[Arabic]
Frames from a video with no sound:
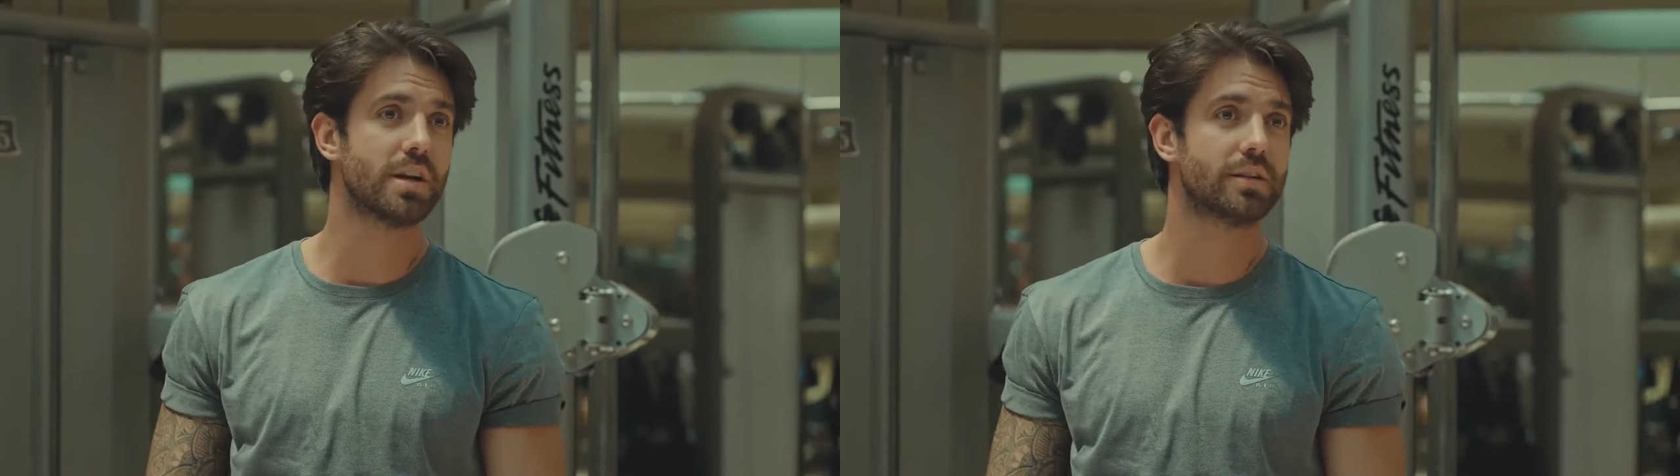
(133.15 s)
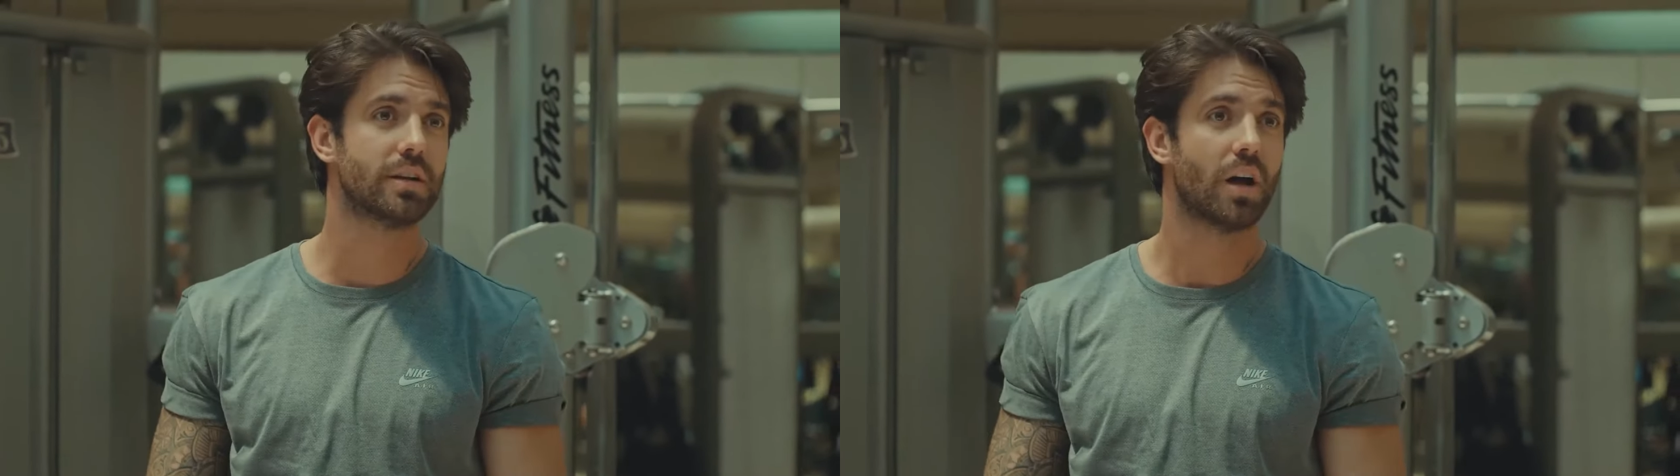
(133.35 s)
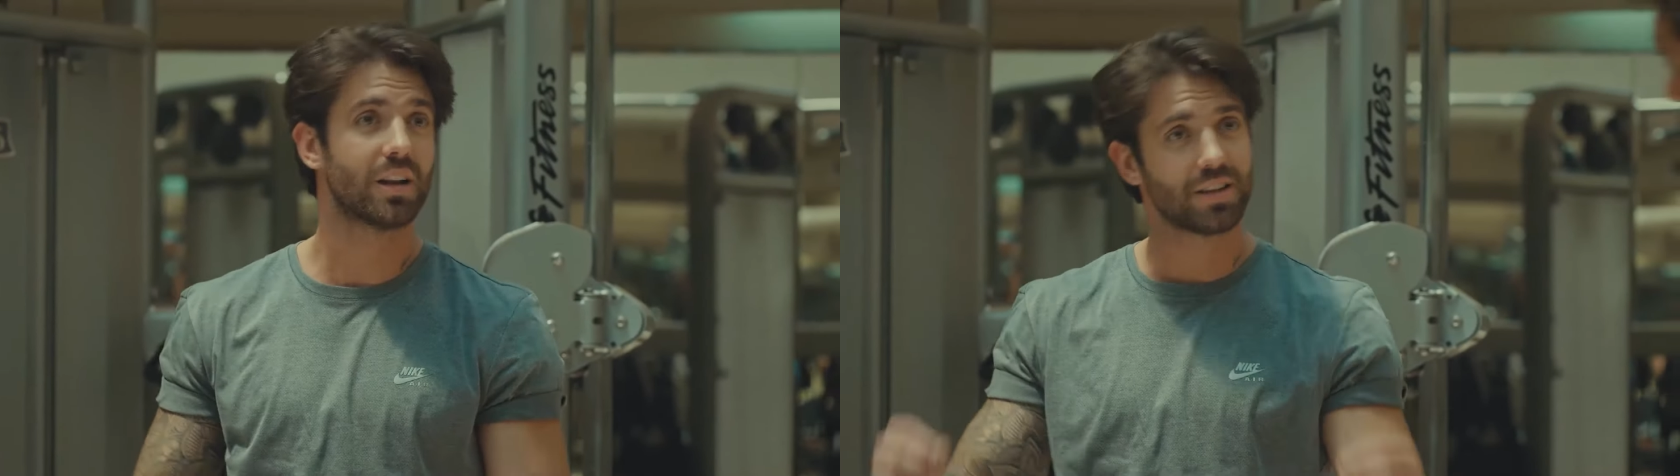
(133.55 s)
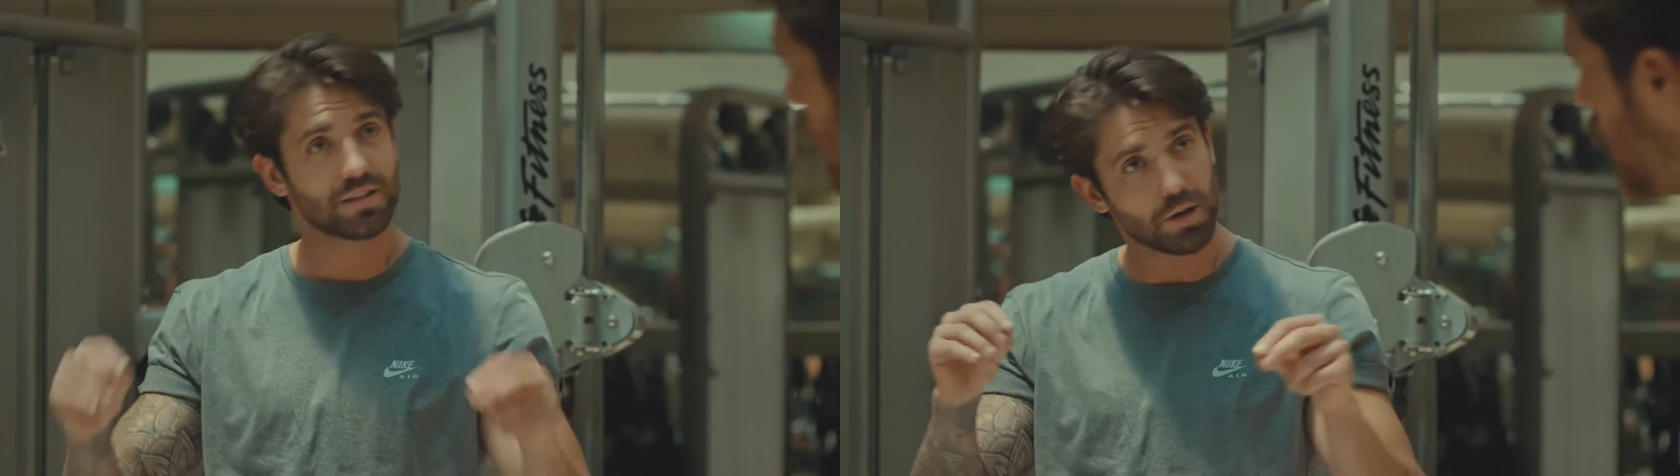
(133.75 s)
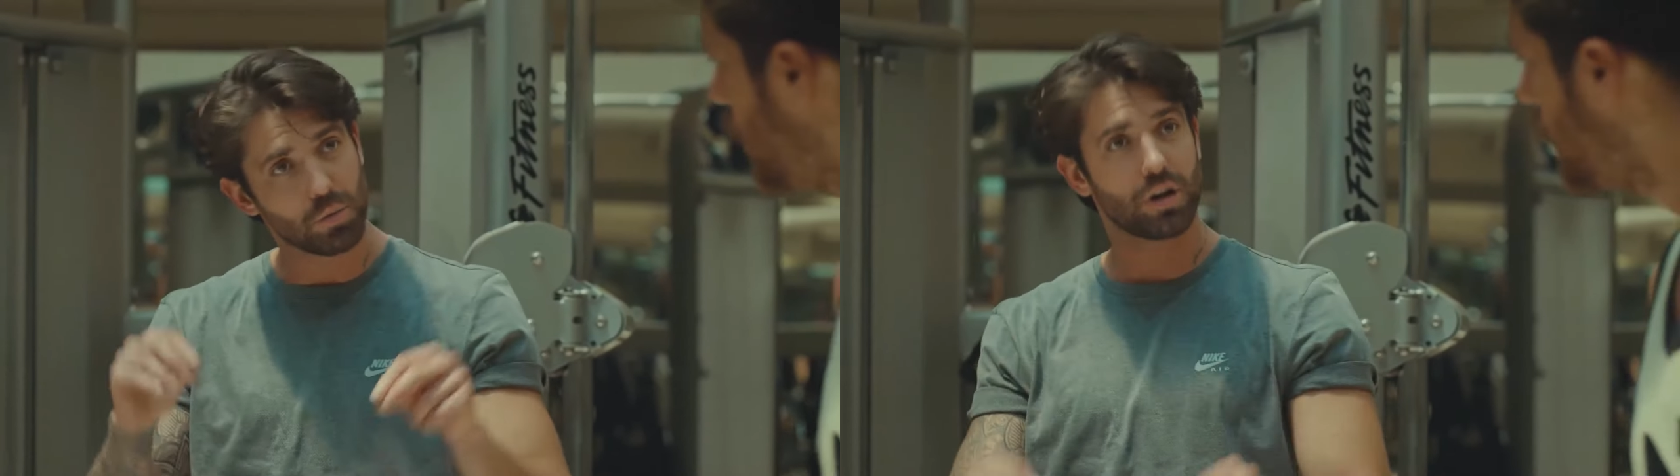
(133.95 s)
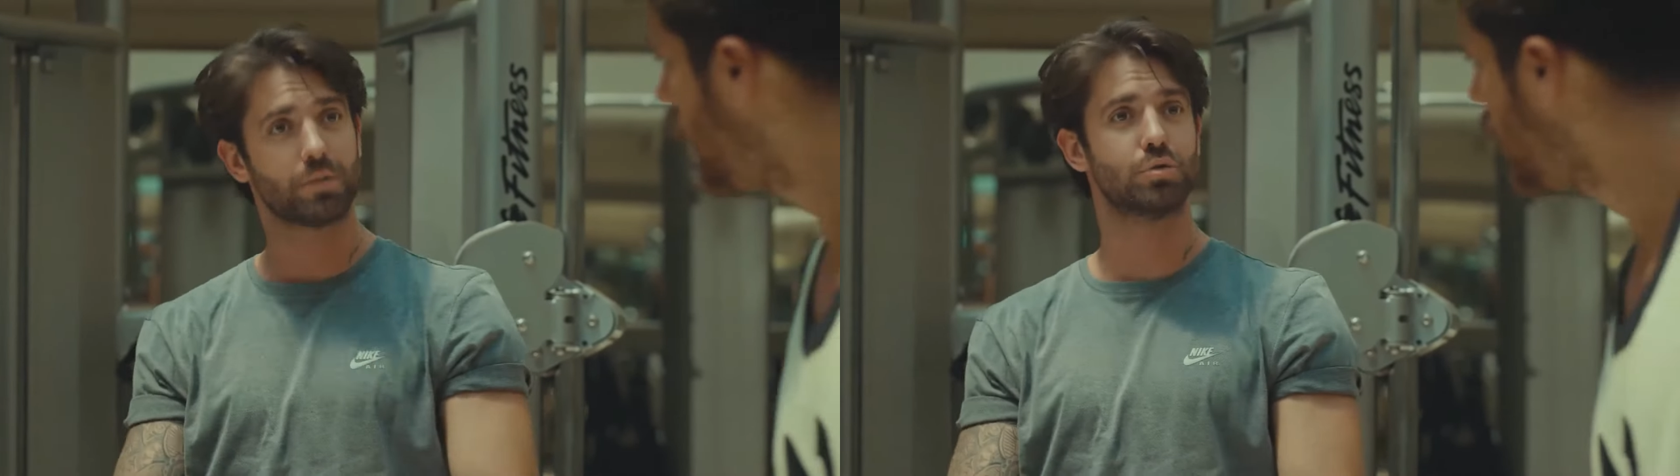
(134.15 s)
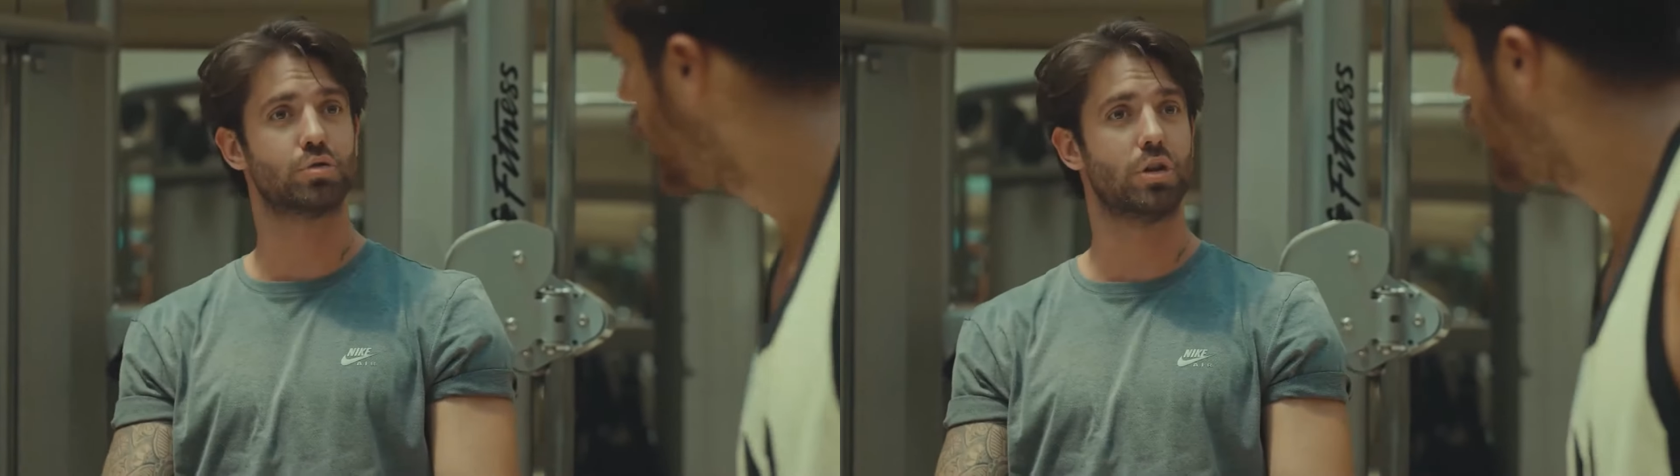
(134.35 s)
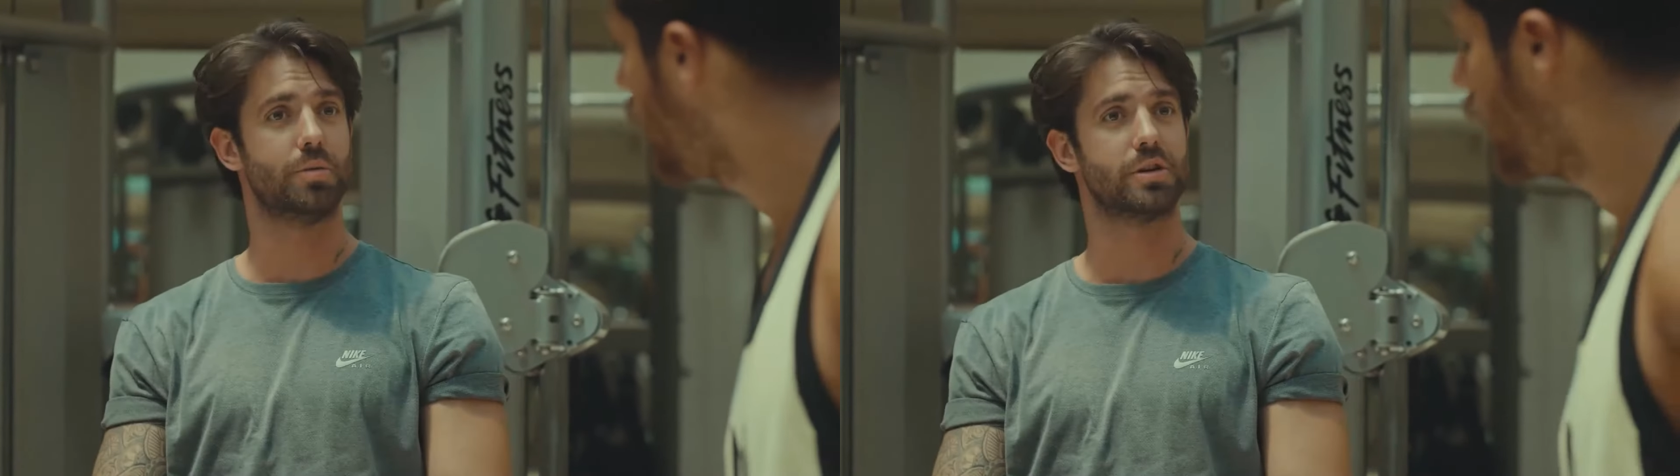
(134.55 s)
اللي عم قوله اصلا حتى
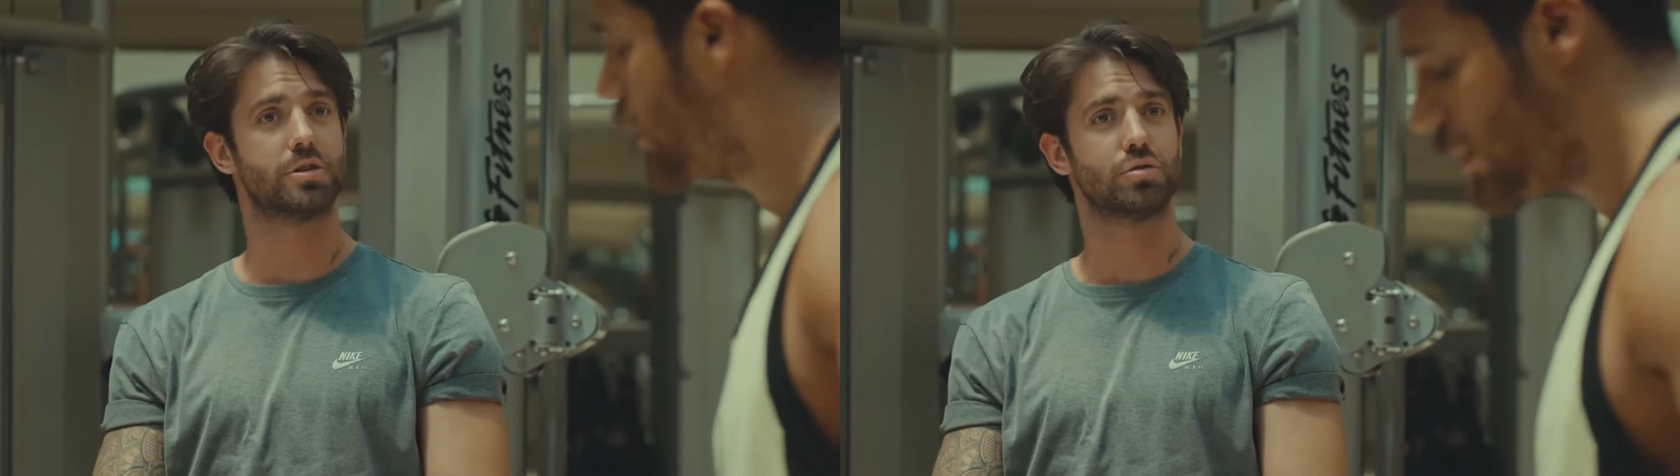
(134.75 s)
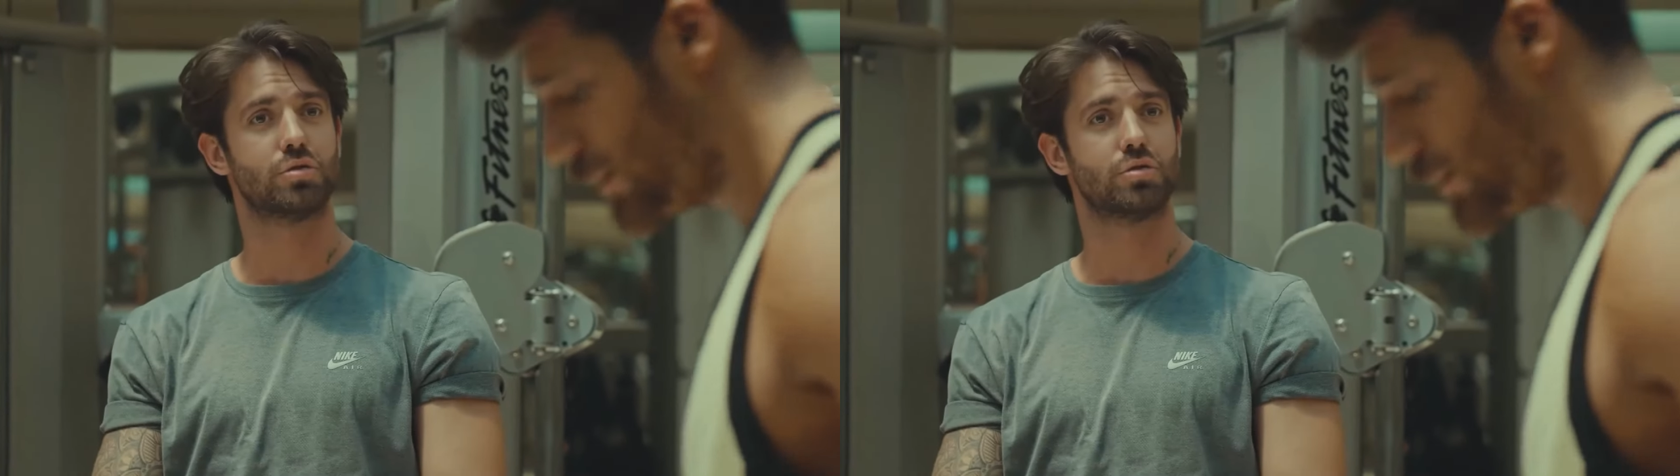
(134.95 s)
هذا اللي عم